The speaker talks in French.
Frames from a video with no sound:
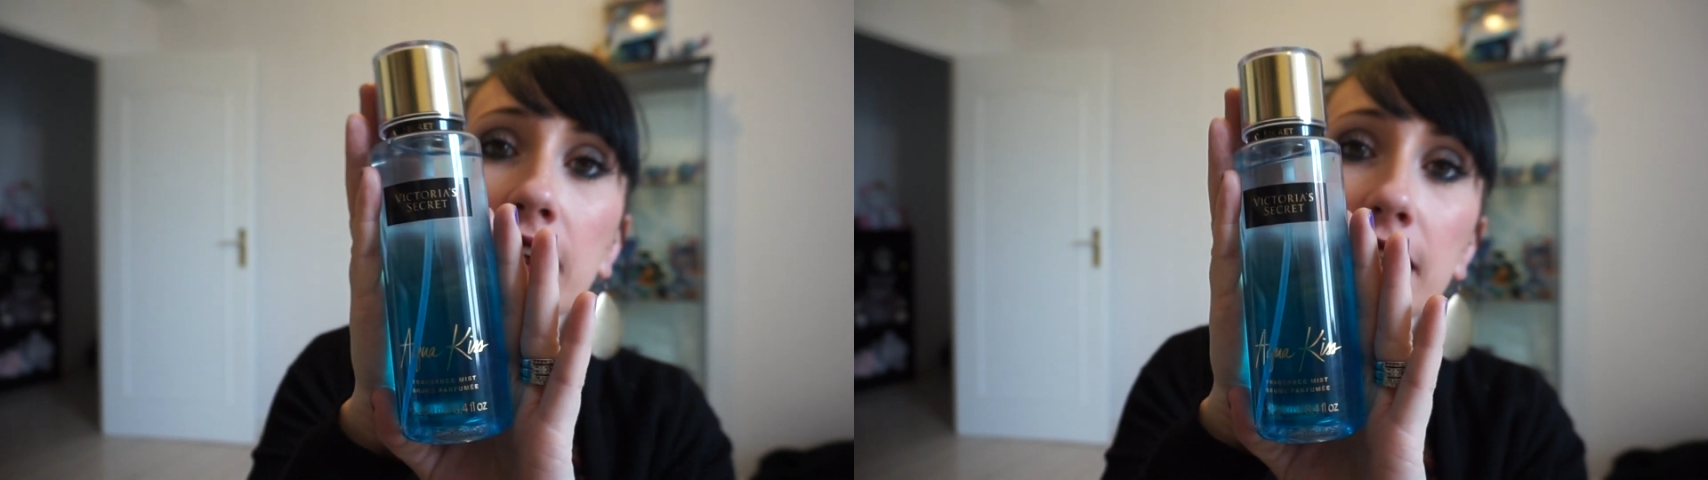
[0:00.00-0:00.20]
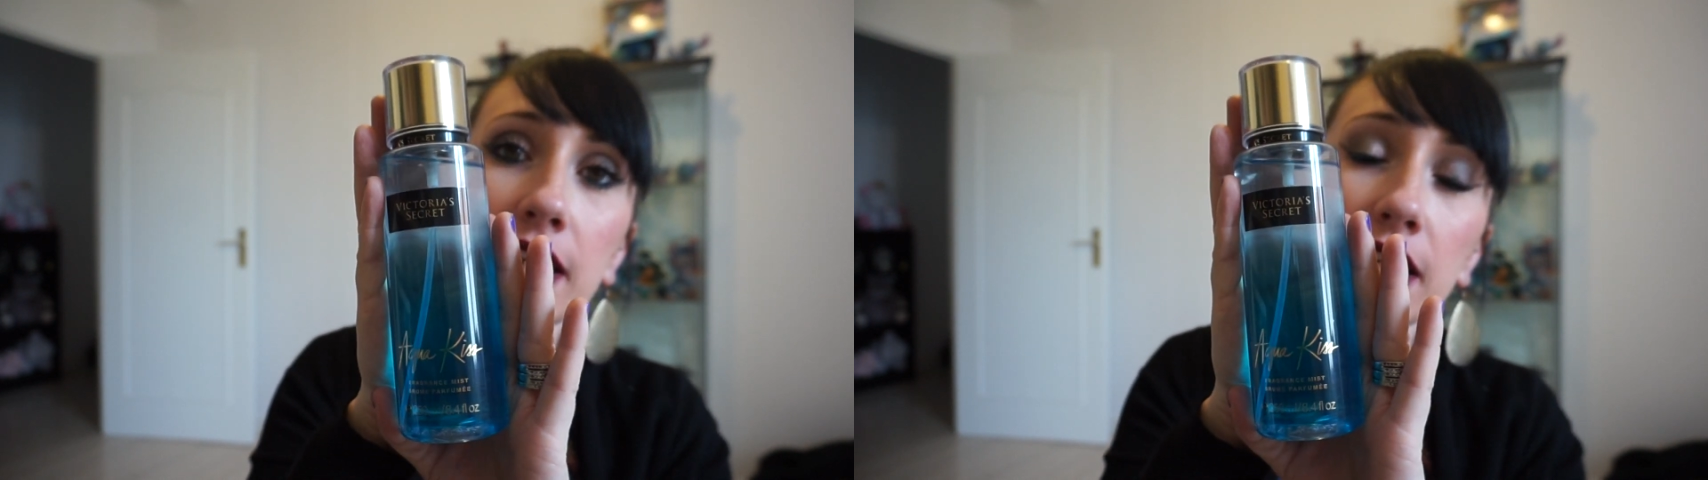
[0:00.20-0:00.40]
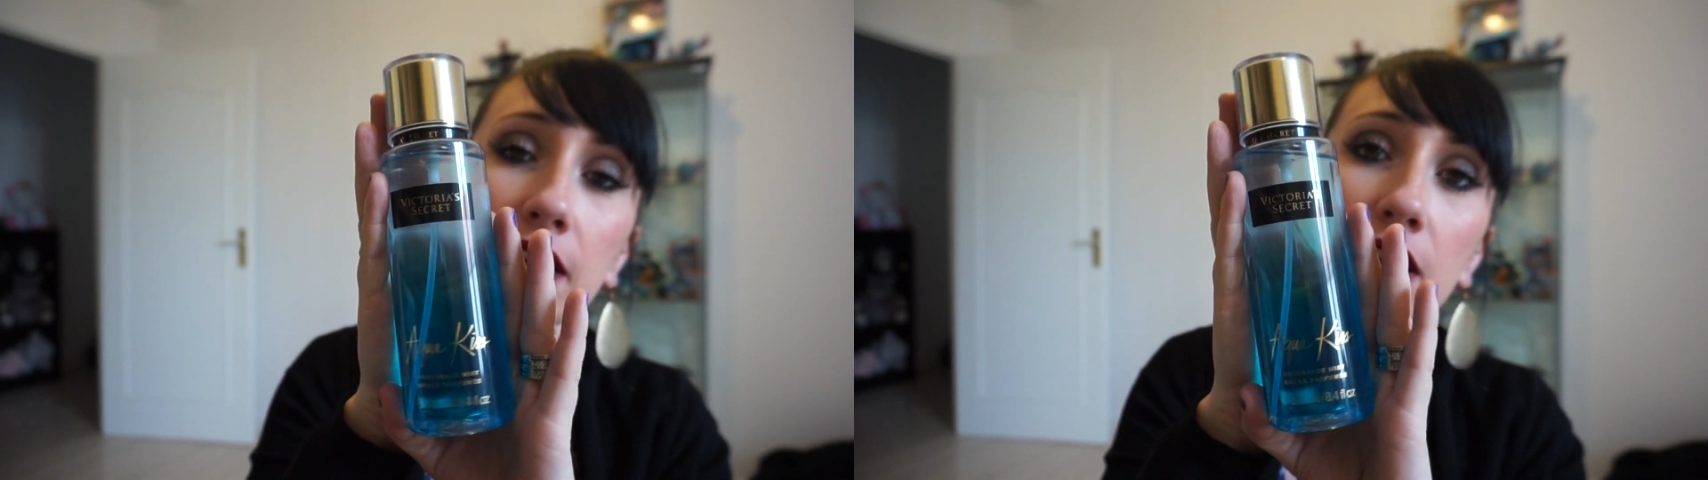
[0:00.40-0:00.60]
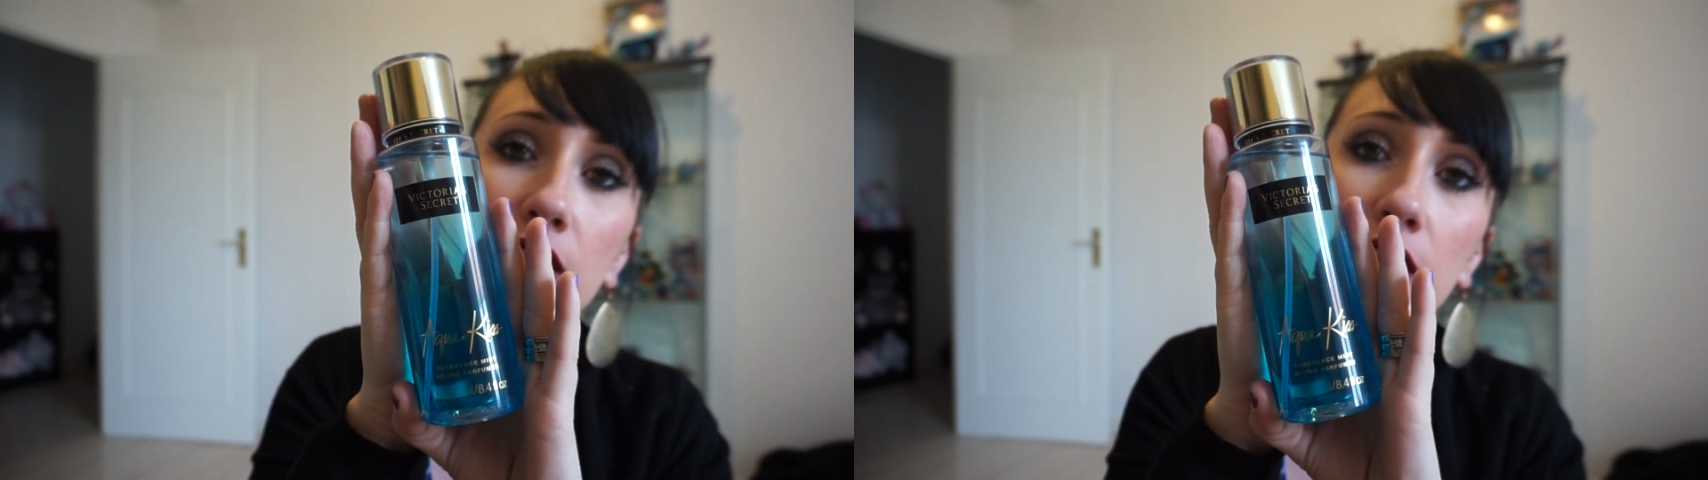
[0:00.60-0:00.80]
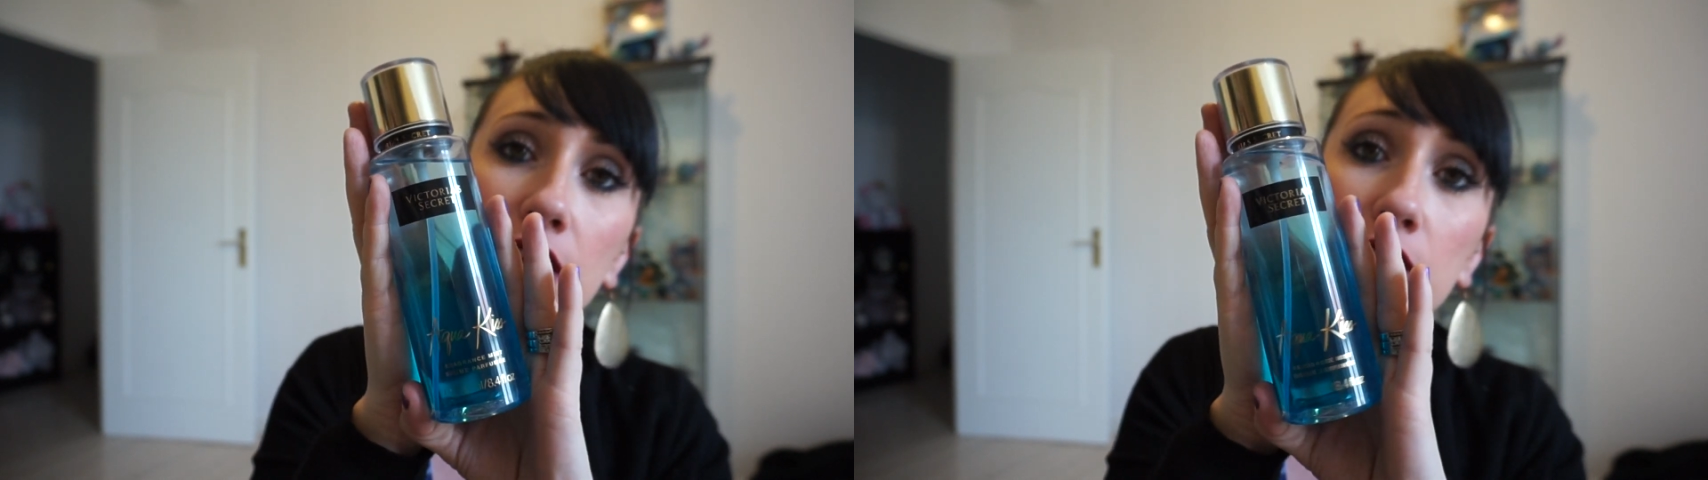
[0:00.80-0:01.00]
Et
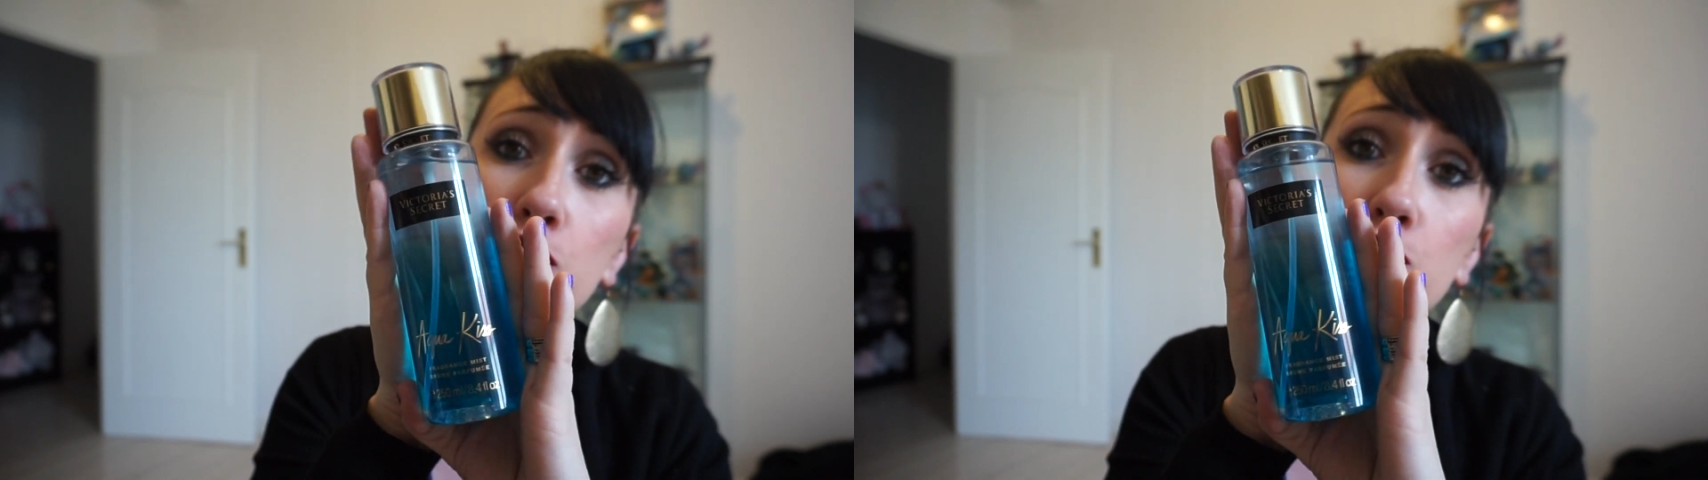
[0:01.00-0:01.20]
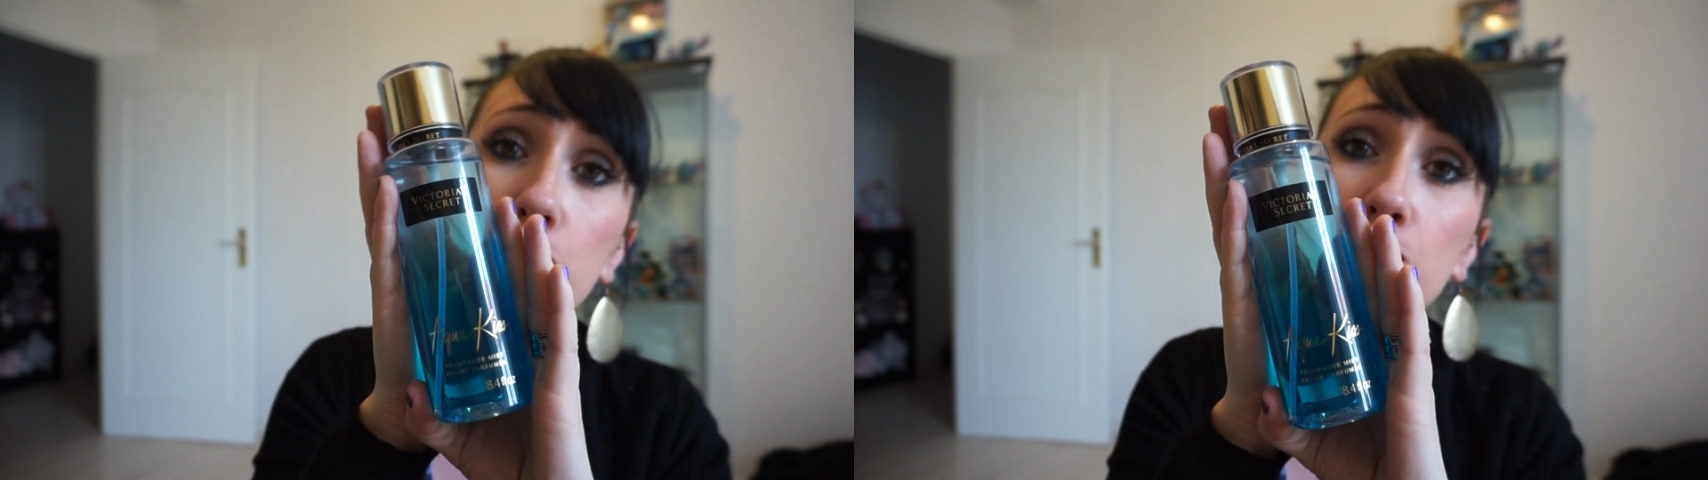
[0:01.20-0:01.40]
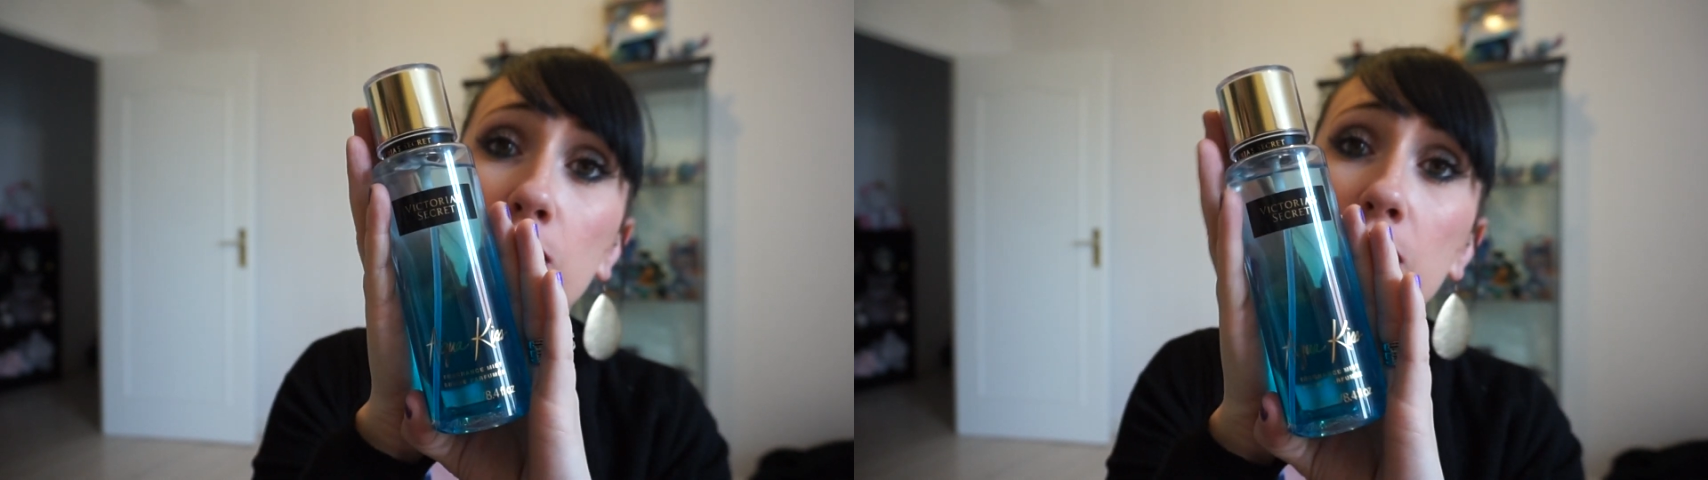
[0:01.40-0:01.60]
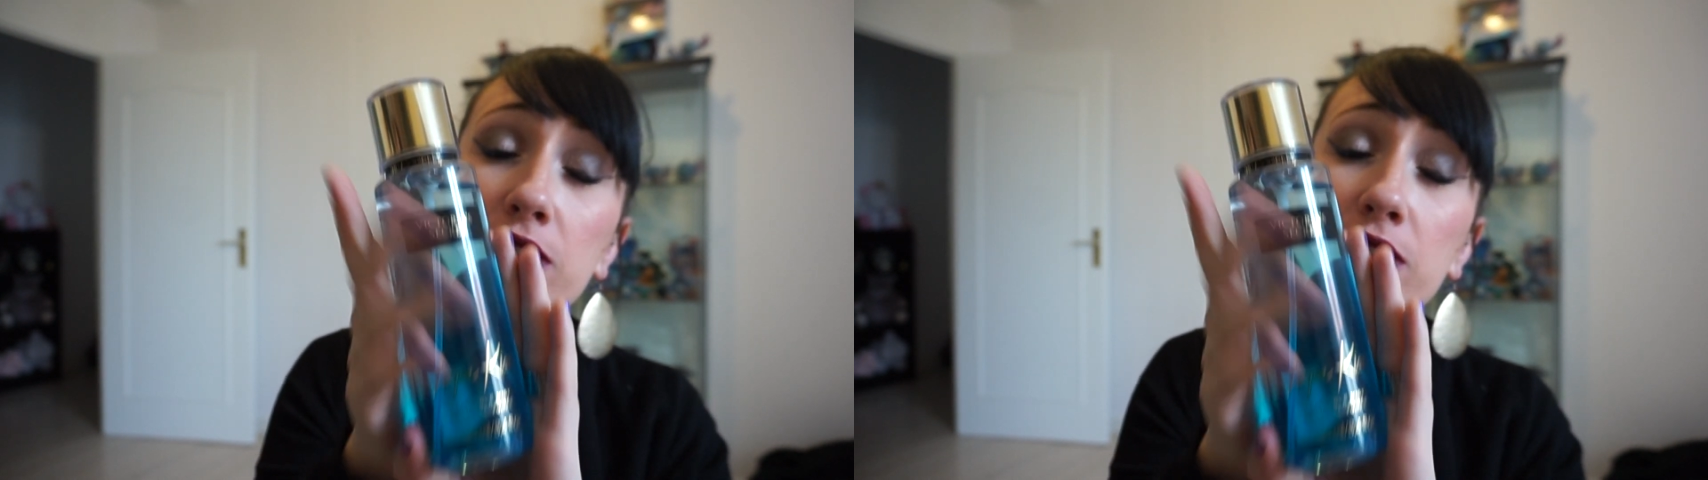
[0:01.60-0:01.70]
du coup,